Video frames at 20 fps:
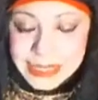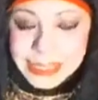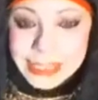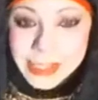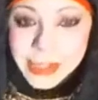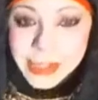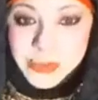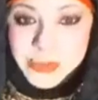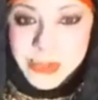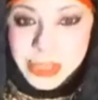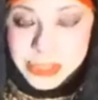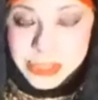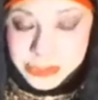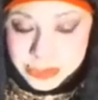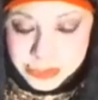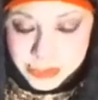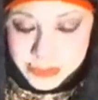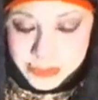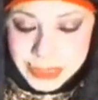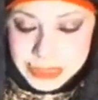के चुप नहीं हुई
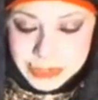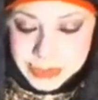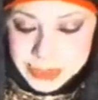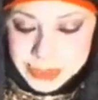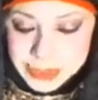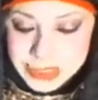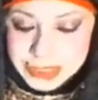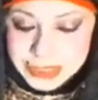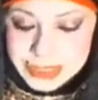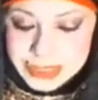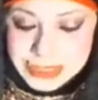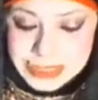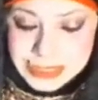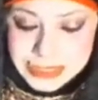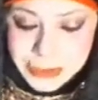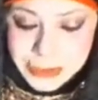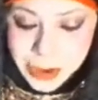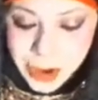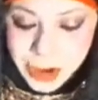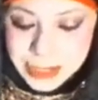हूँ मैं किसी किसी
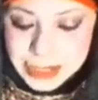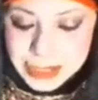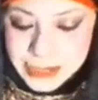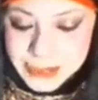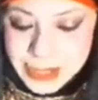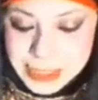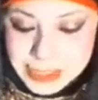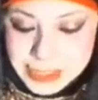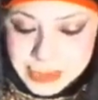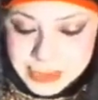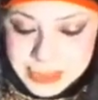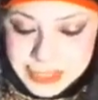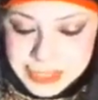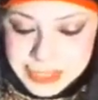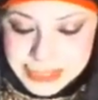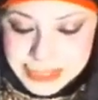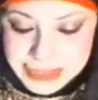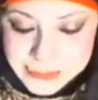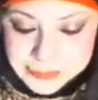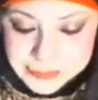और कमेंट्स को देख
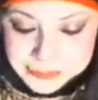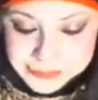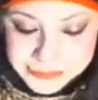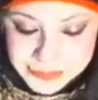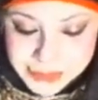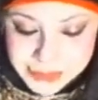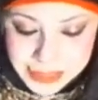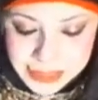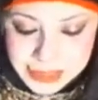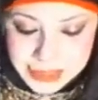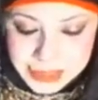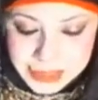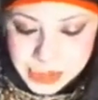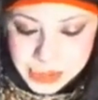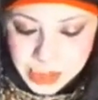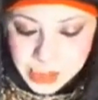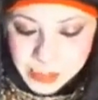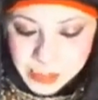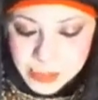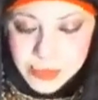के
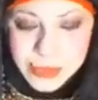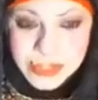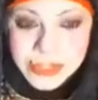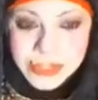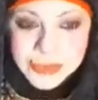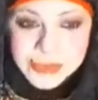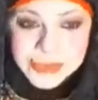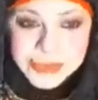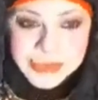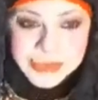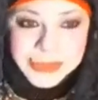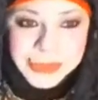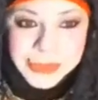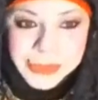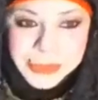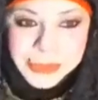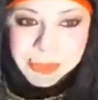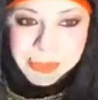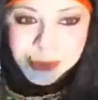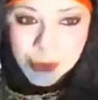चुप हुई हूँ
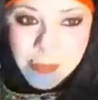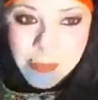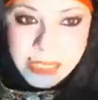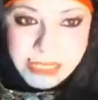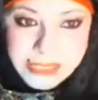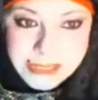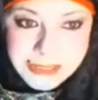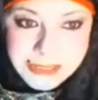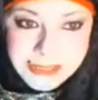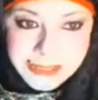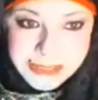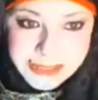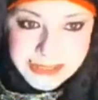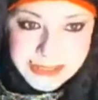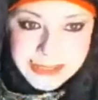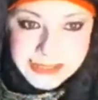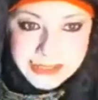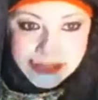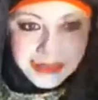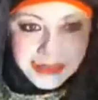तो वो बस
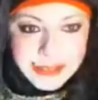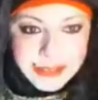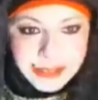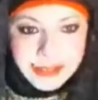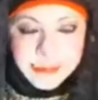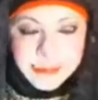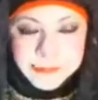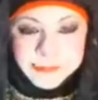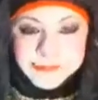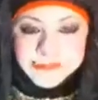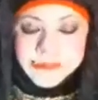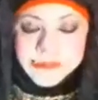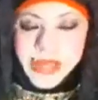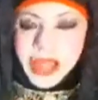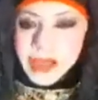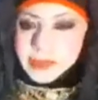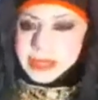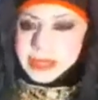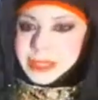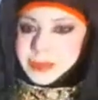
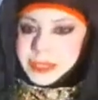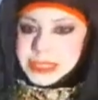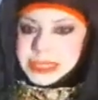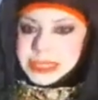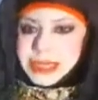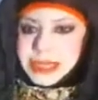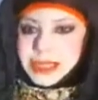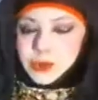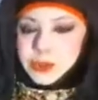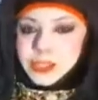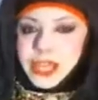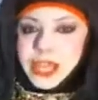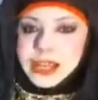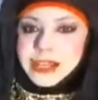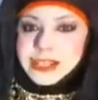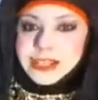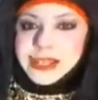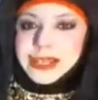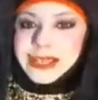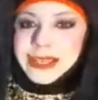आपसे बस यही
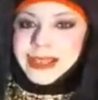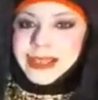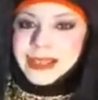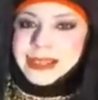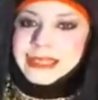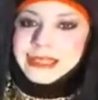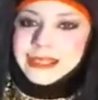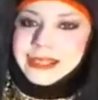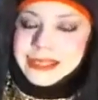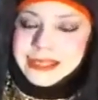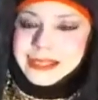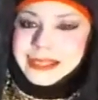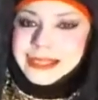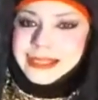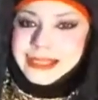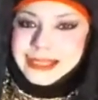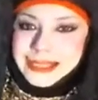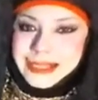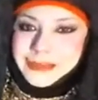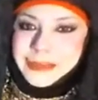गुजारिश है कि
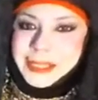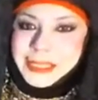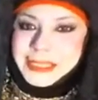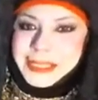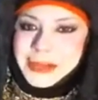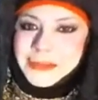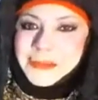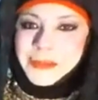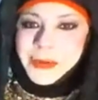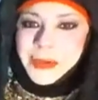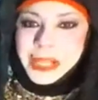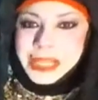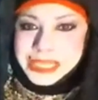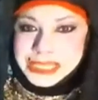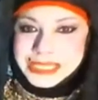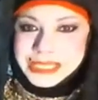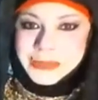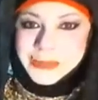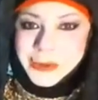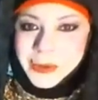कम अज कम
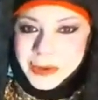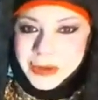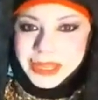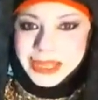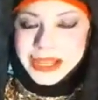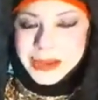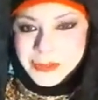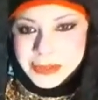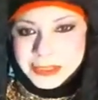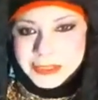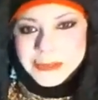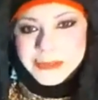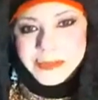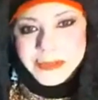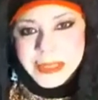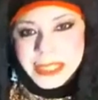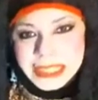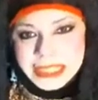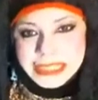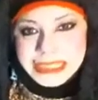महजब होके कम अज कम
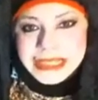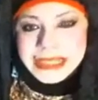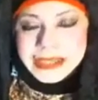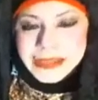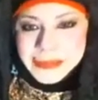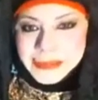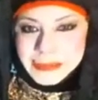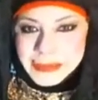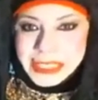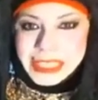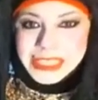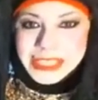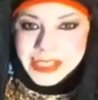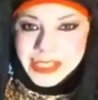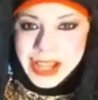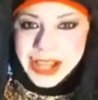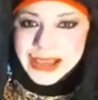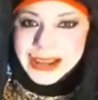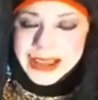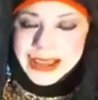बीस बीस
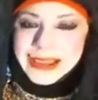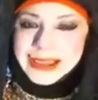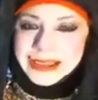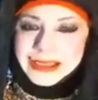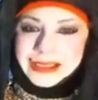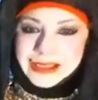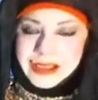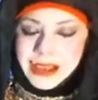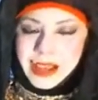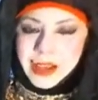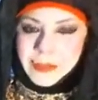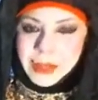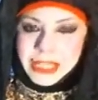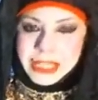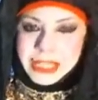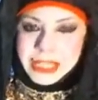जा रहा है हमें